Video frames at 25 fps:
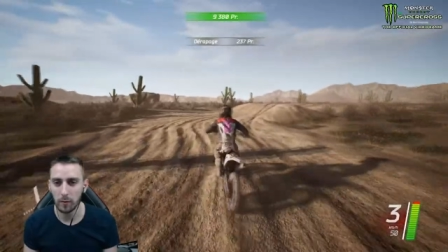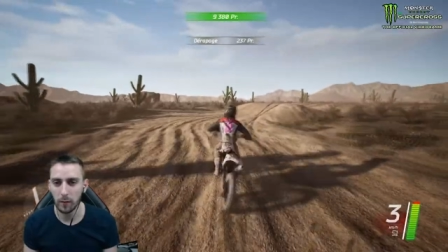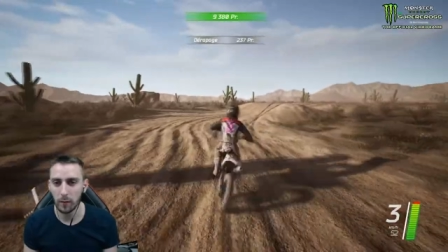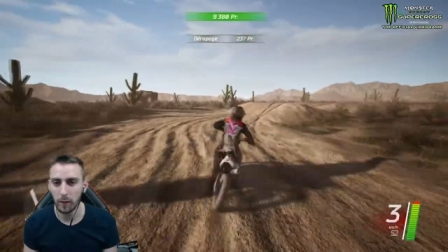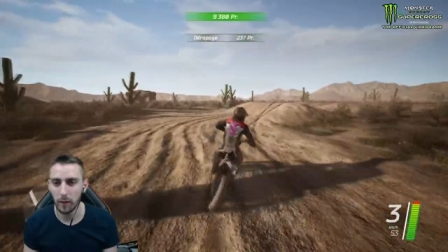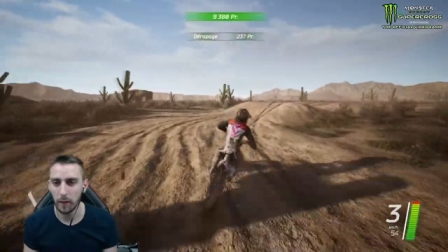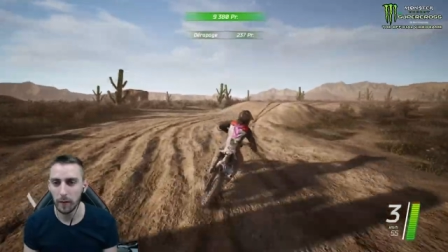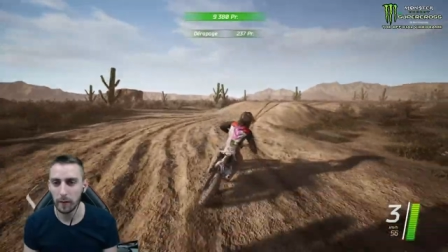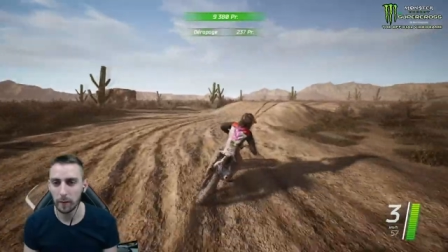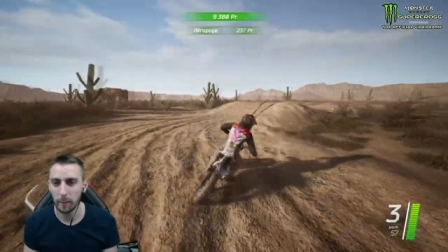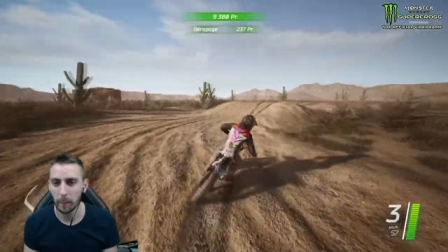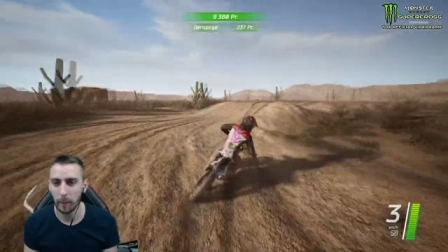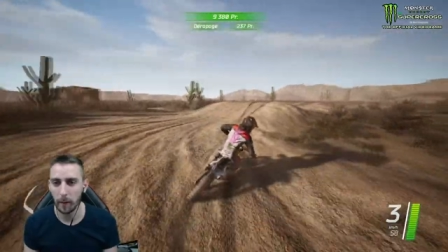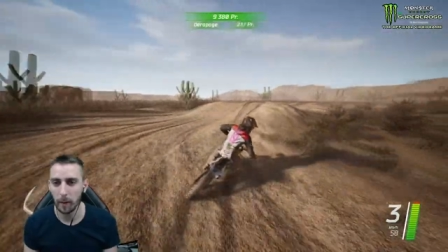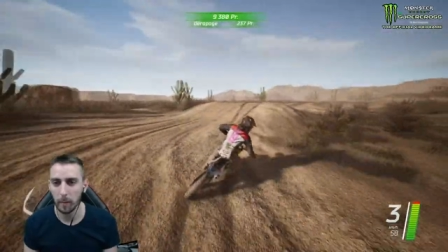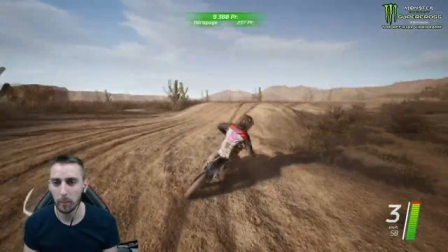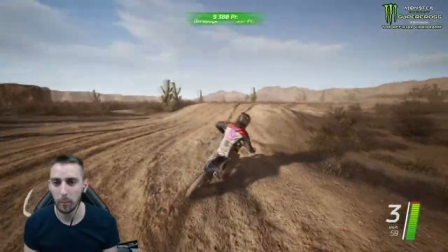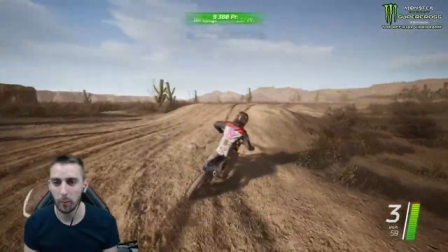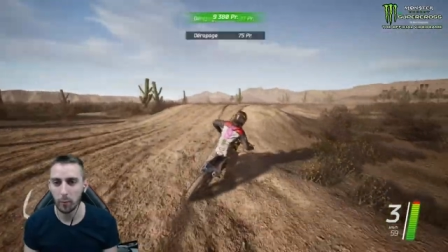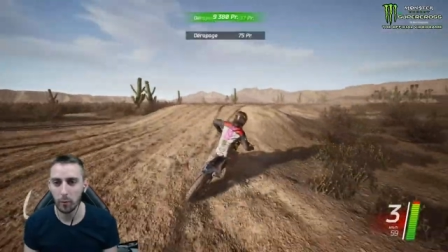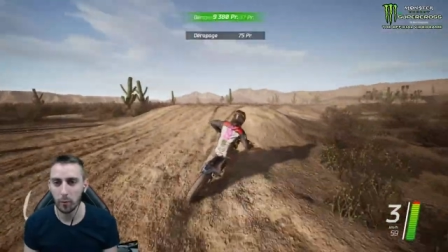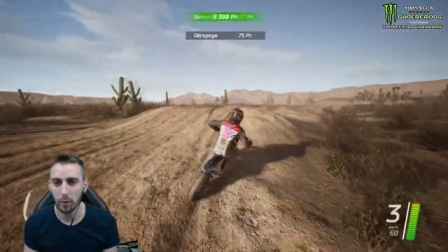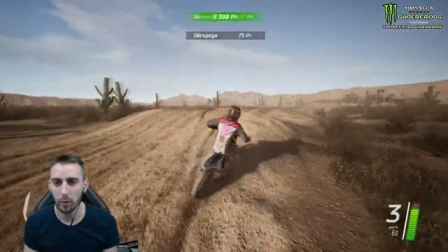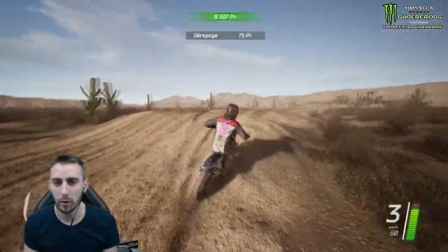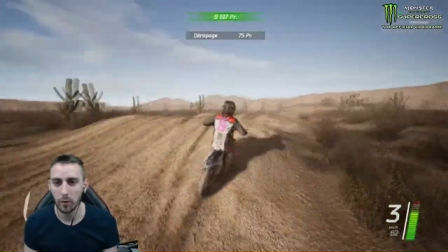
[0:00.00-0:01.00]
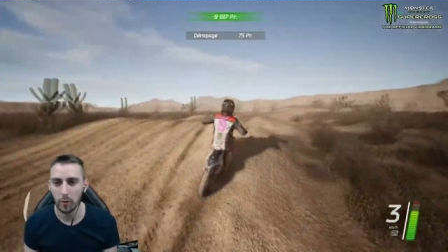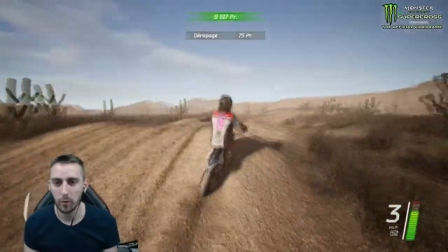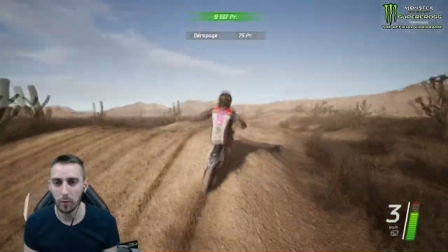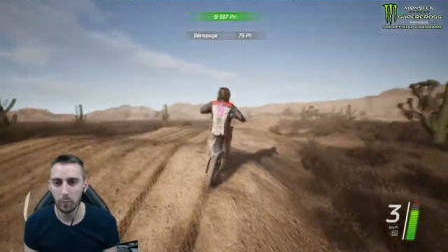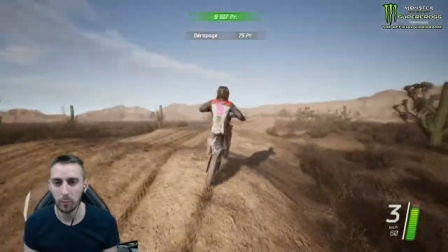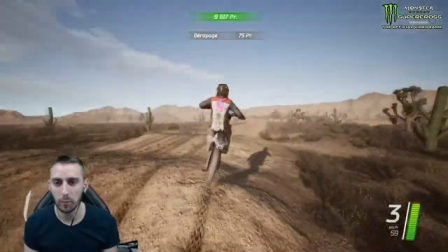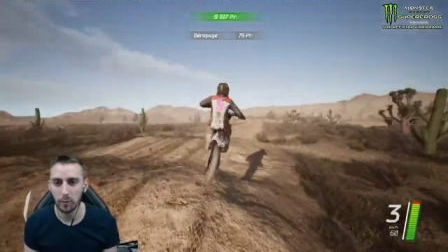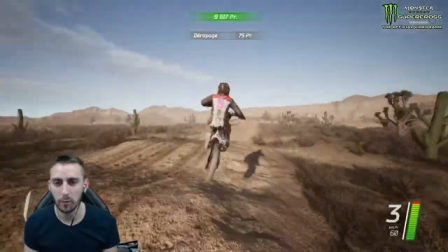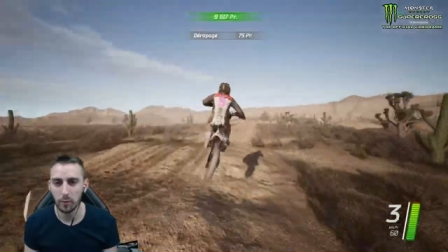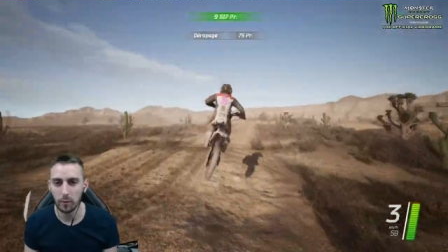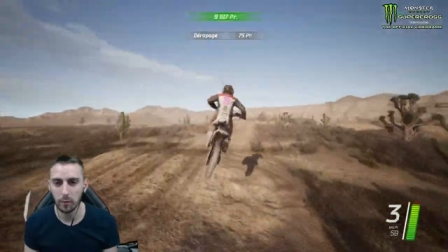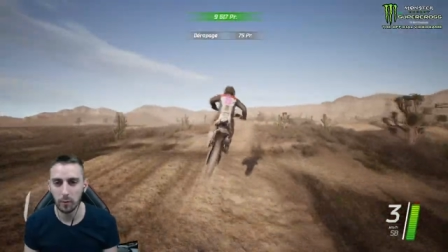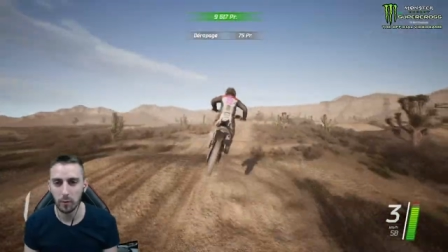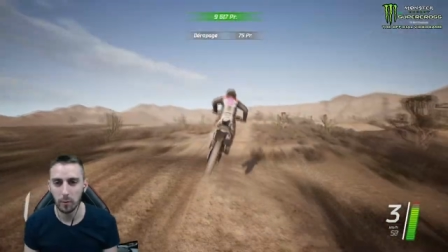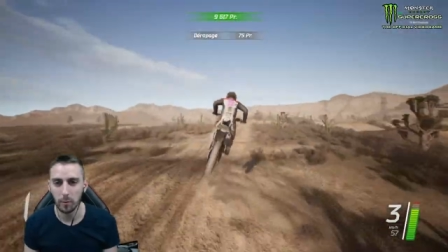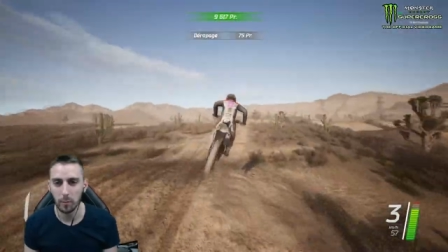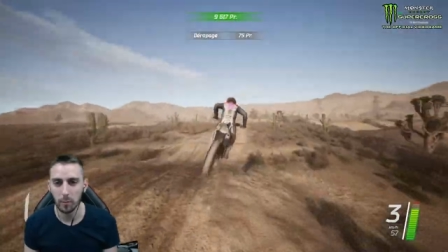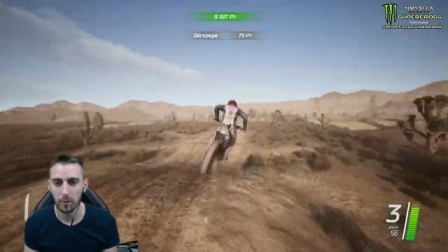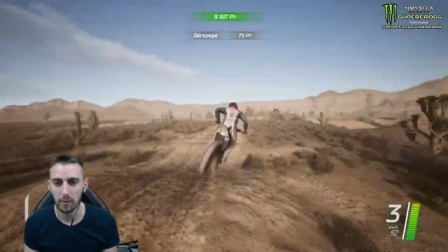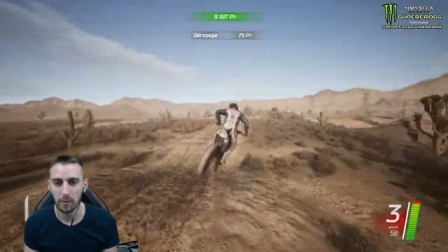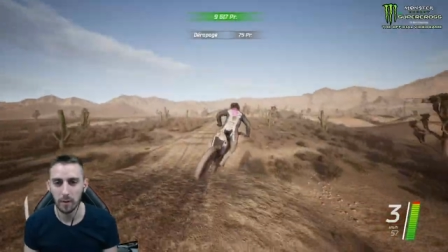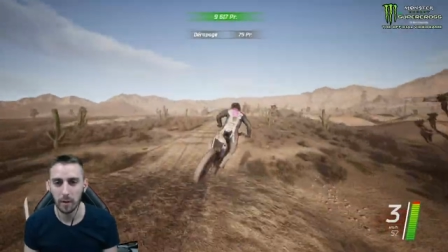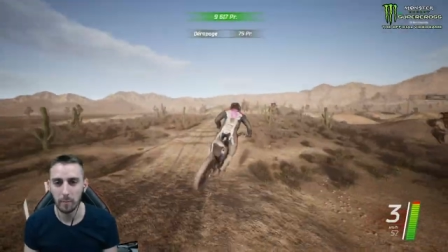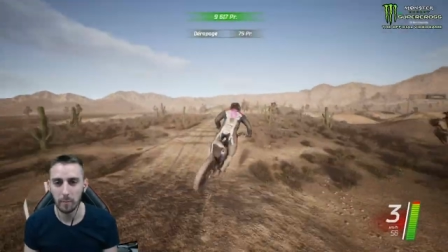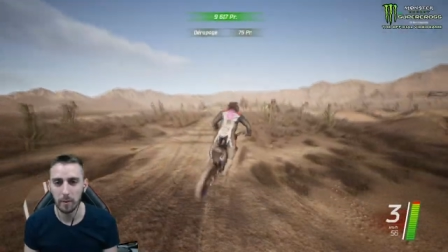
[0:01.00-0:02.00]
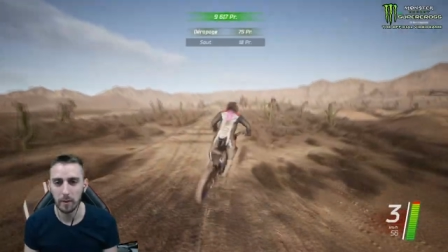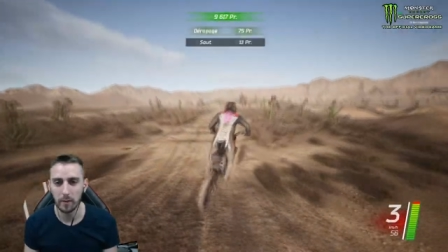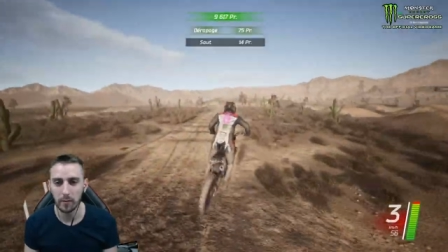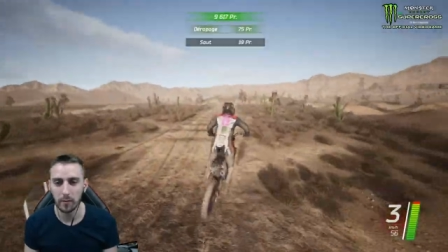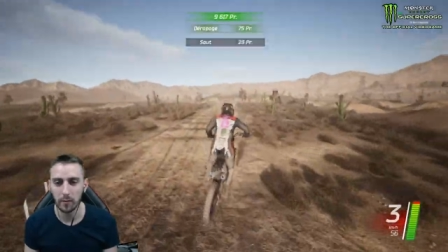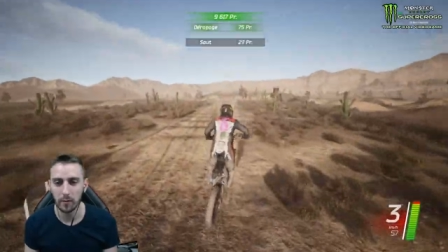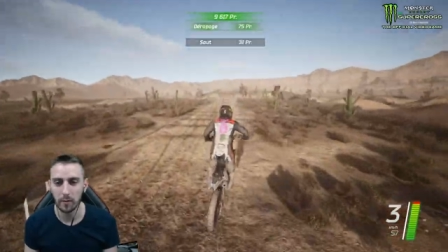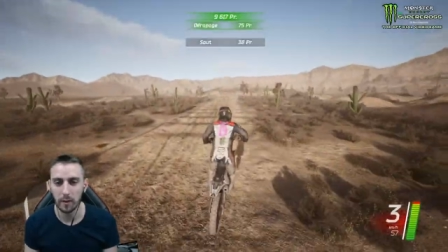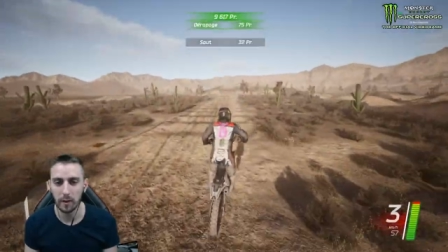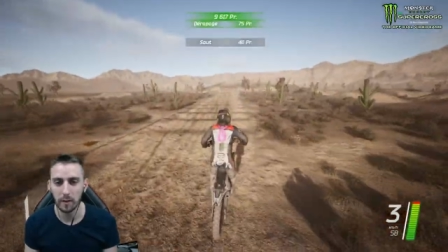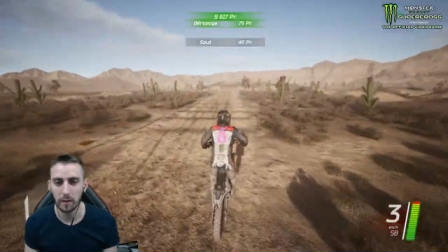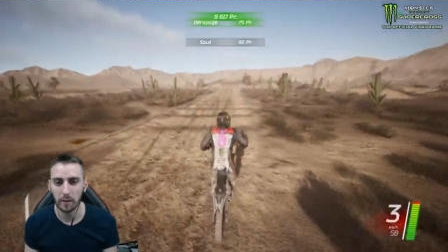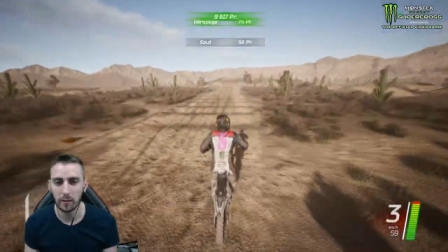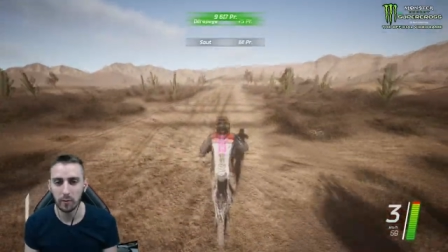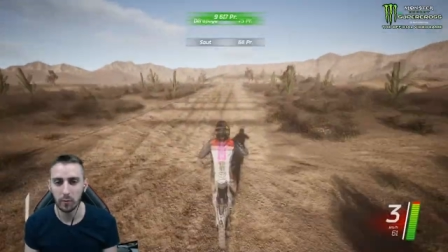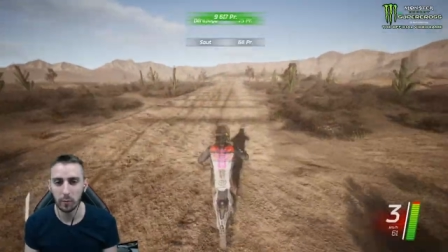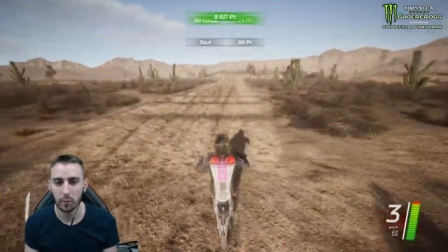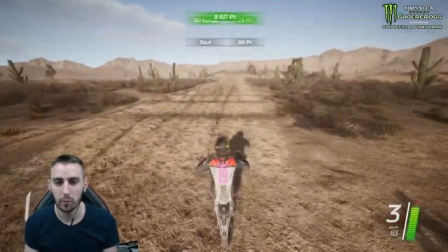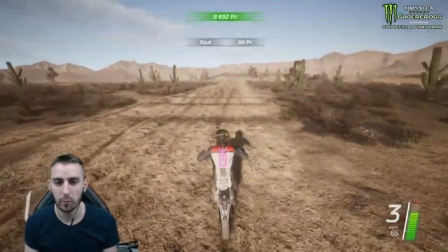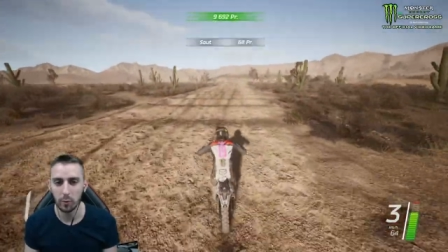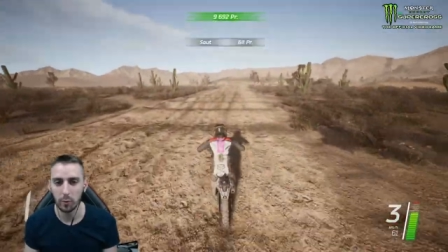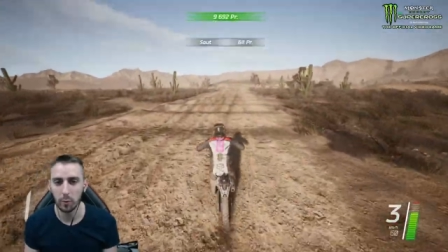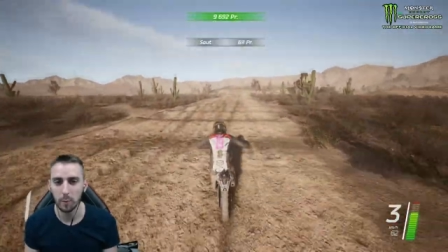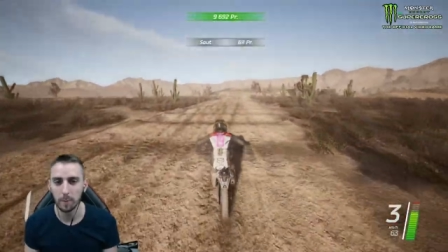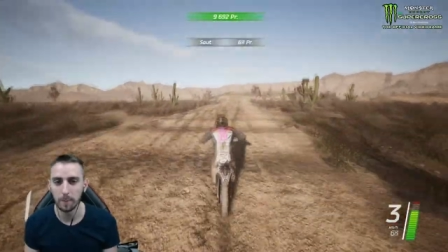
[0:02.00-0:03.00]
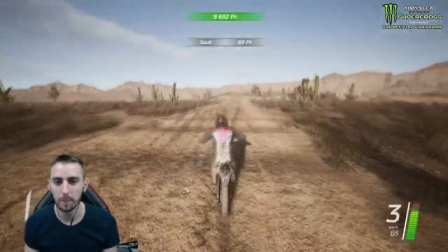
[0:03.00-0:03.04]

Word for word: fait exprès pour que les gens puissent euh, commencer à bien s'entraîner sur le jeu.